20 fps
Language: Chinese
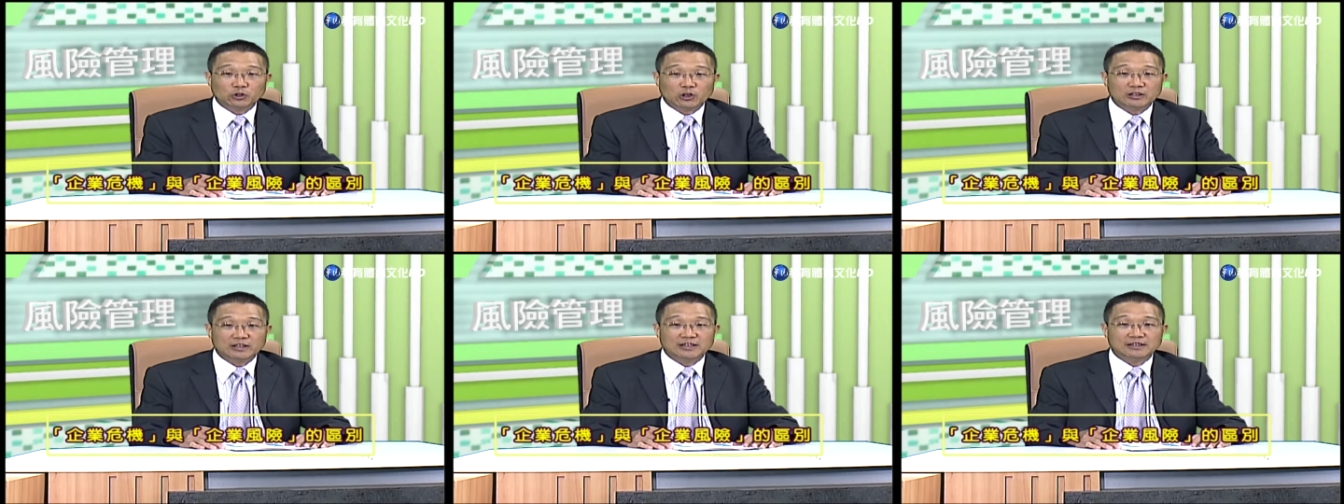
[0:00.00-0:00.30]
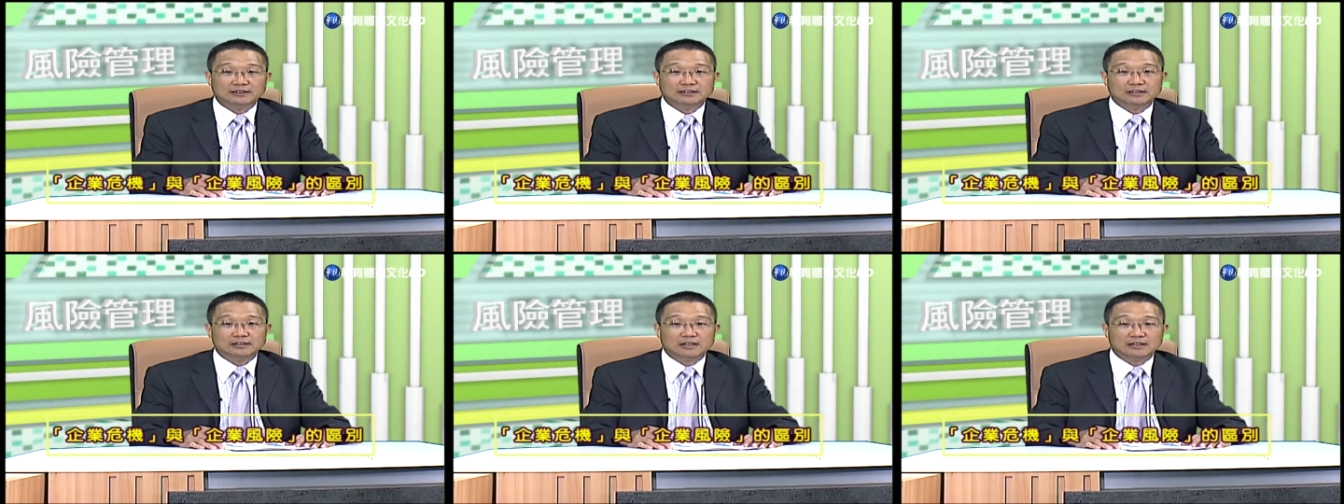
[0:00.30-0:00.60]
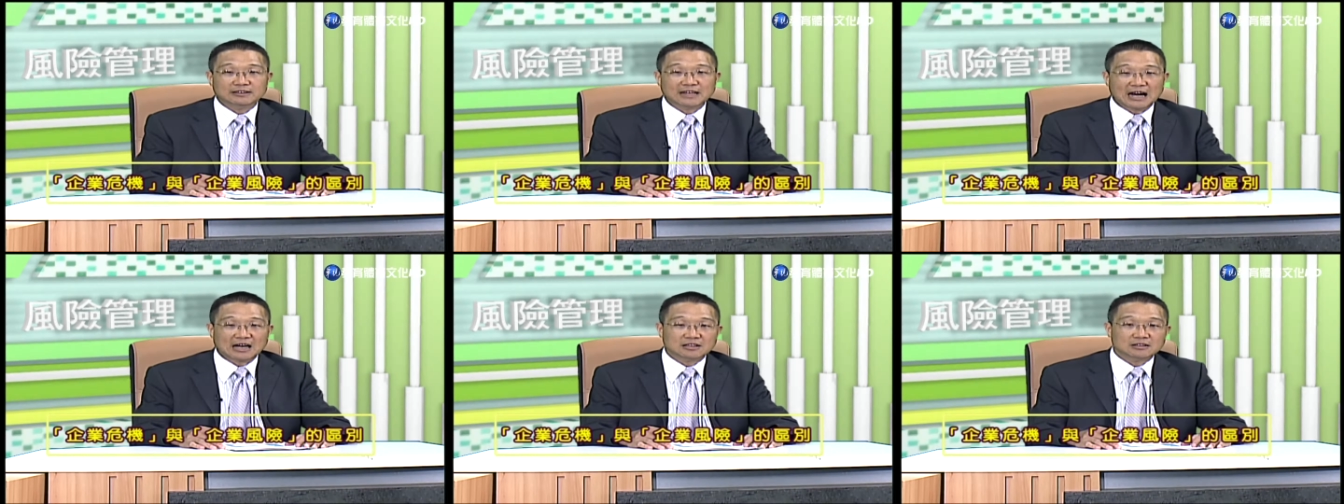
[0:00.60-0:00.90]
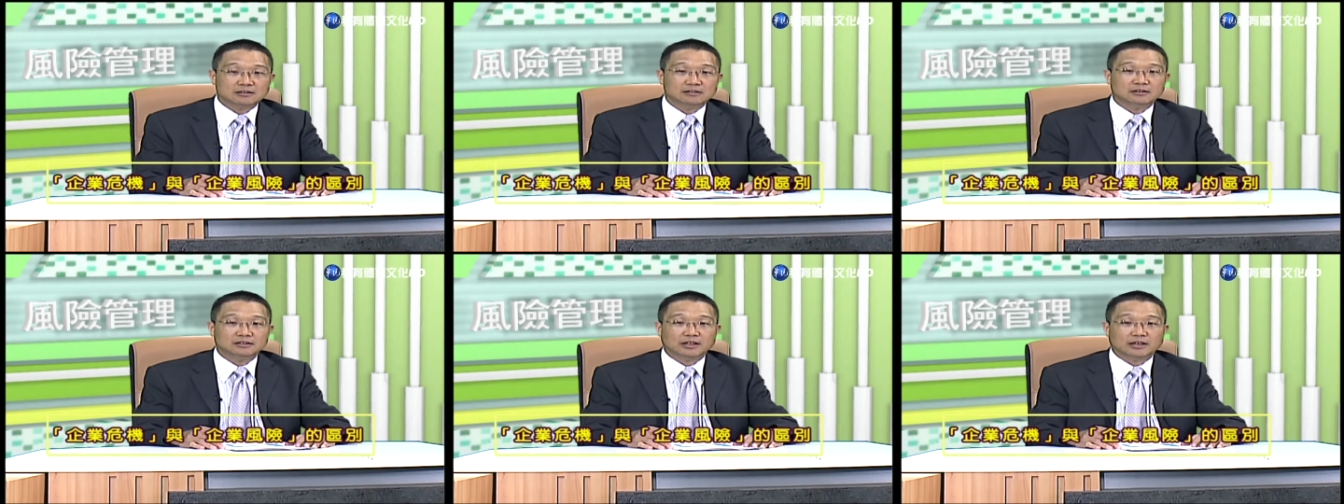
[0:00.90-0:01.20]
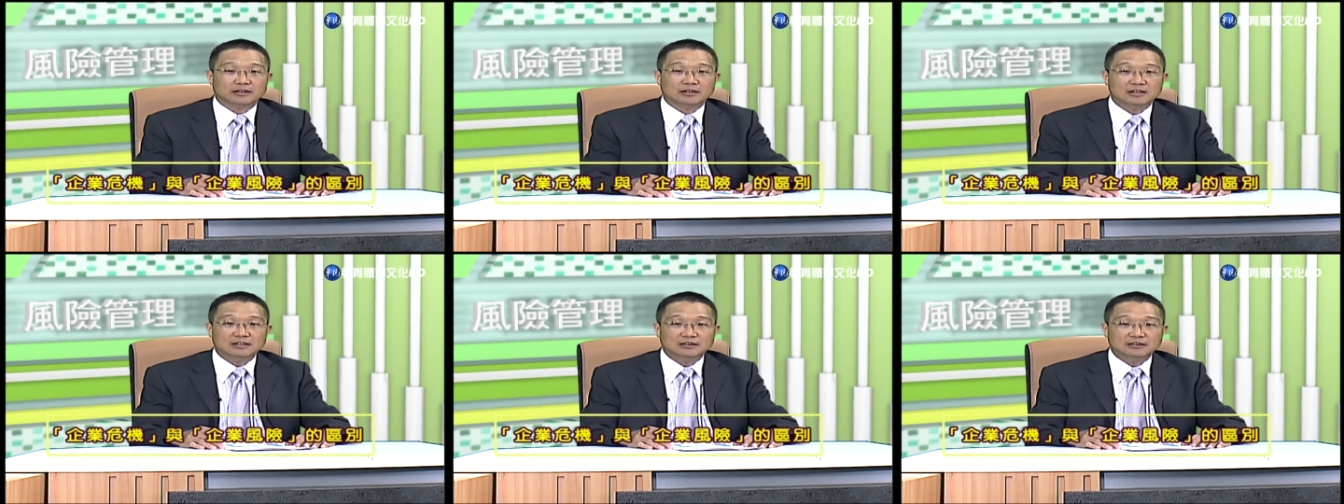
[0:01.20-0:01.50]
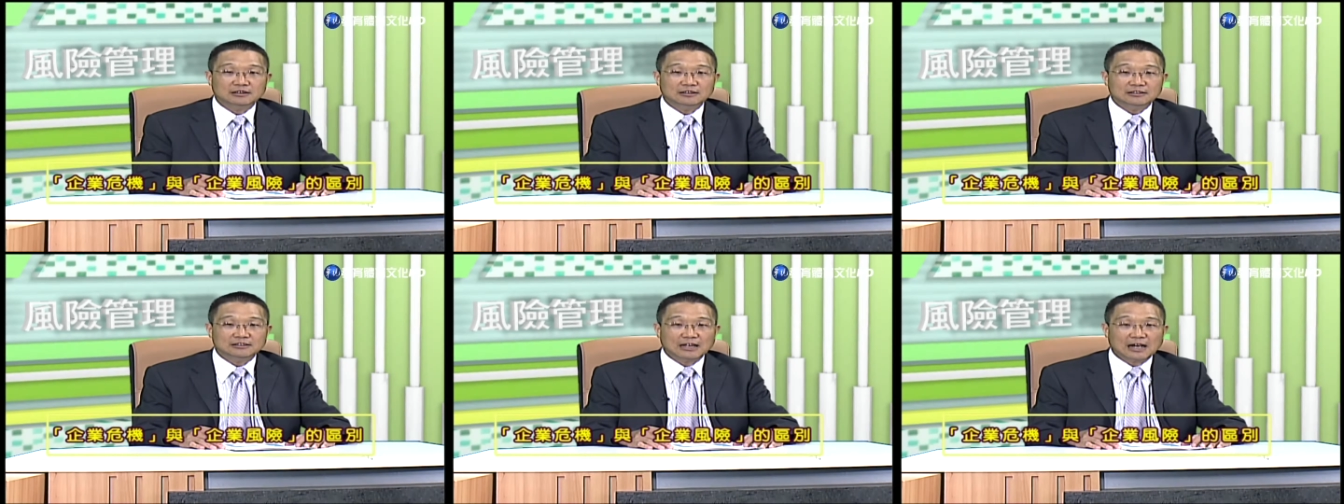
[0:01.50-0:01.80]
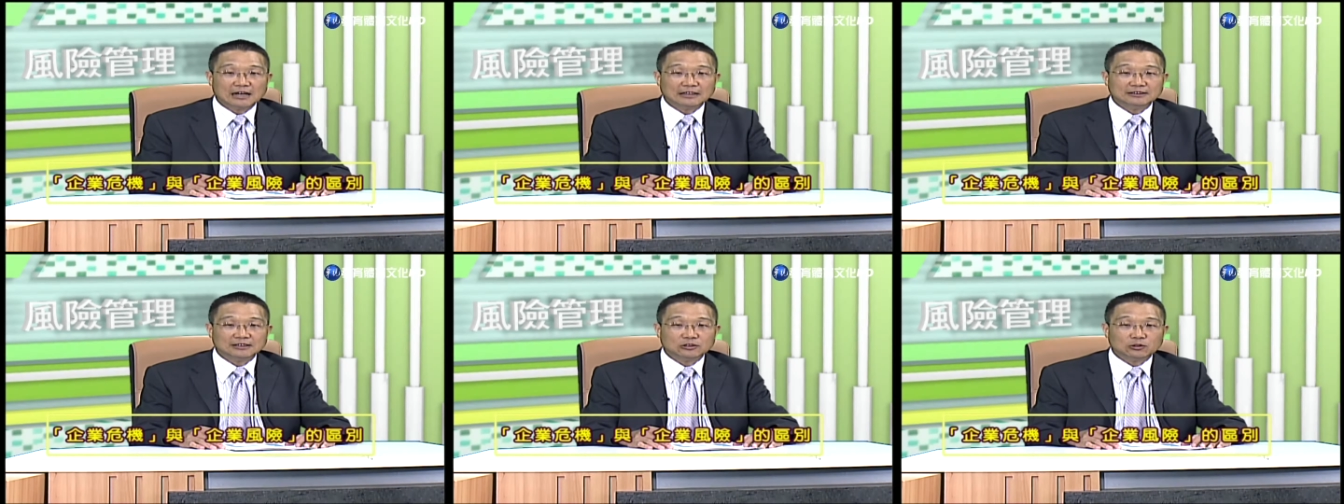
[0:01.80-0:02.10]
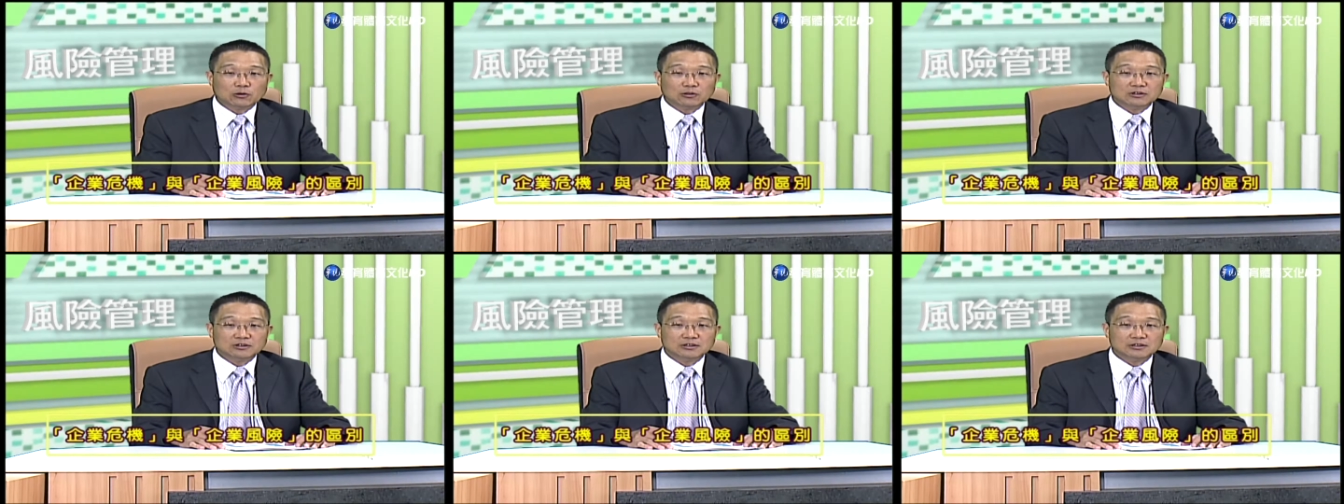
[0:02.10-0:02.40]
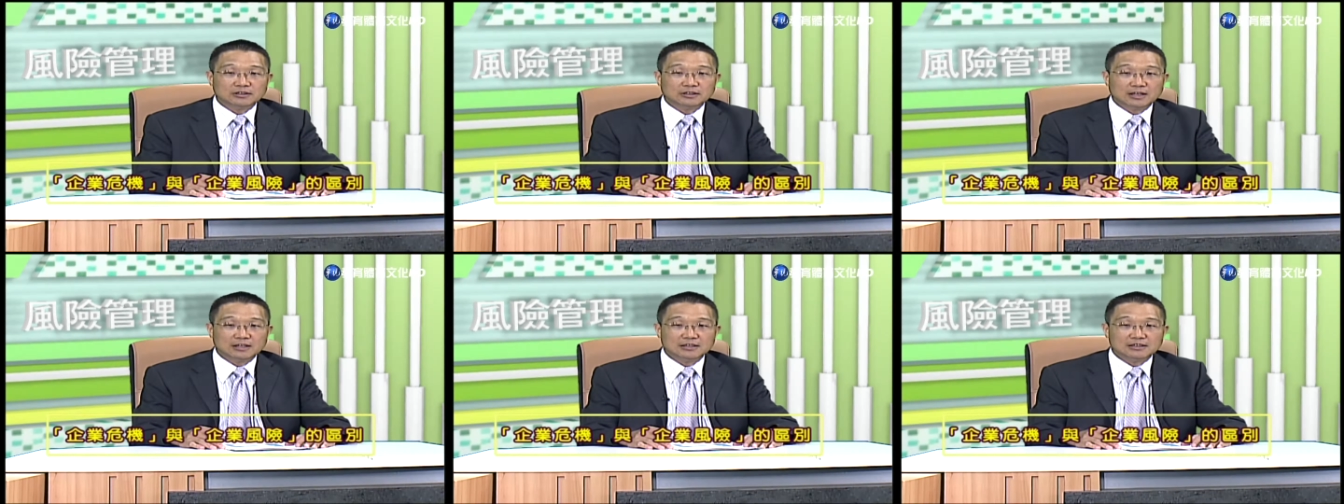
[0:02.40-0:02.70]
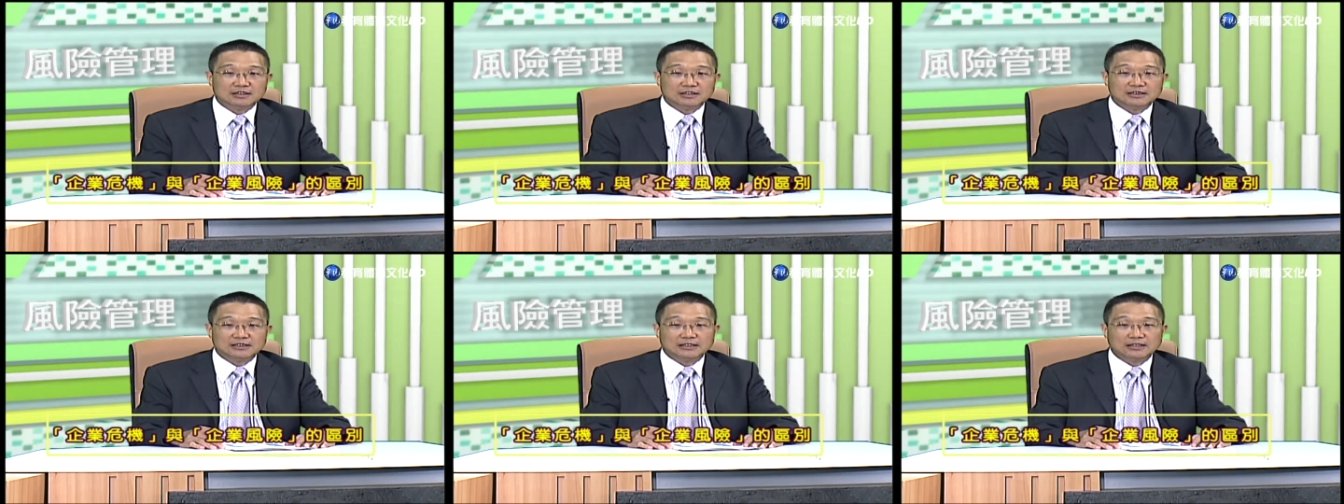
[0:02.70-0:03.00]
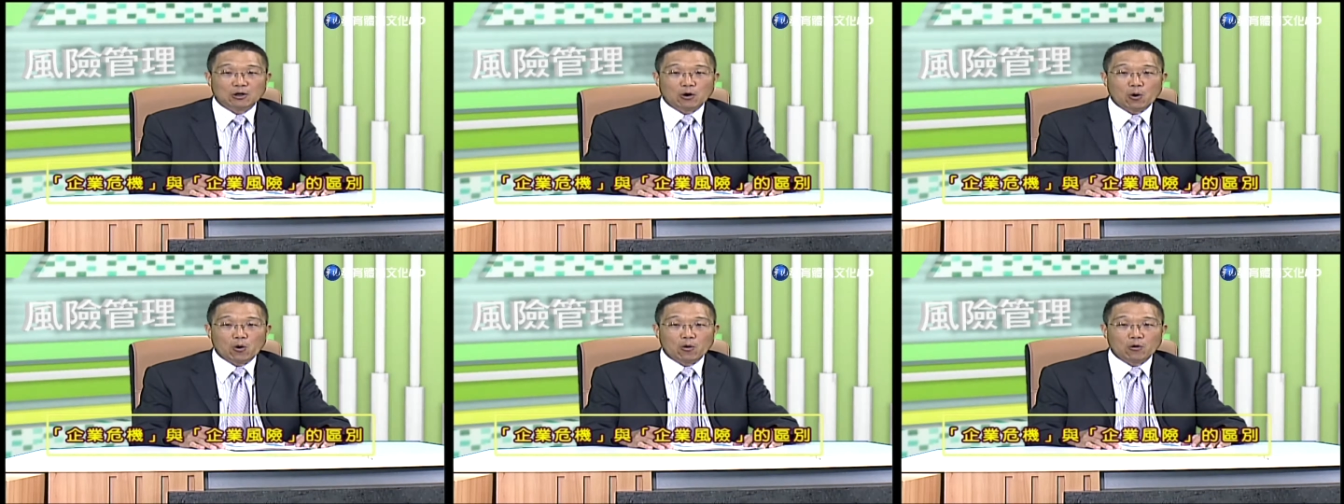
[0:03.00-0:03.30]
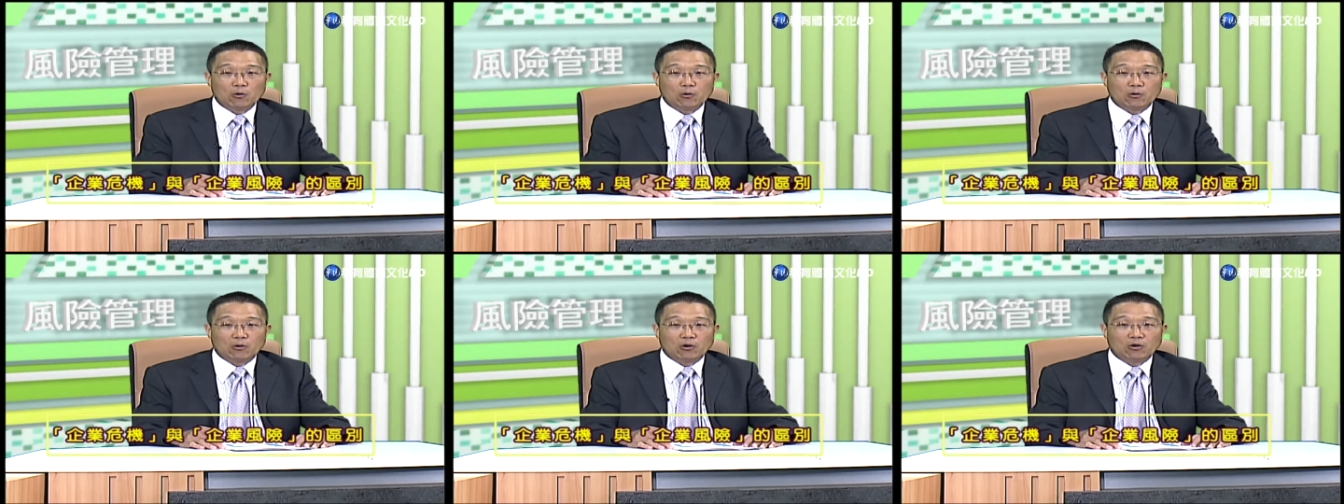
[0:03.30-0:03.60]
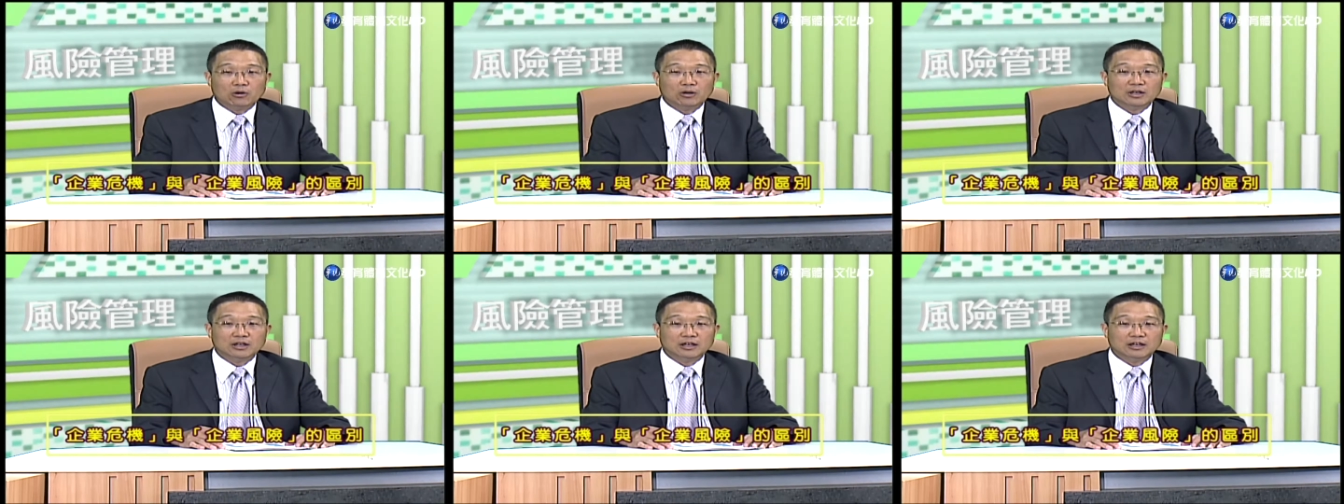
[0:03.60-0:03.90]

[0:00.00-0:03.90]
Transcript: 确定性的大事件，那这种事件及其后果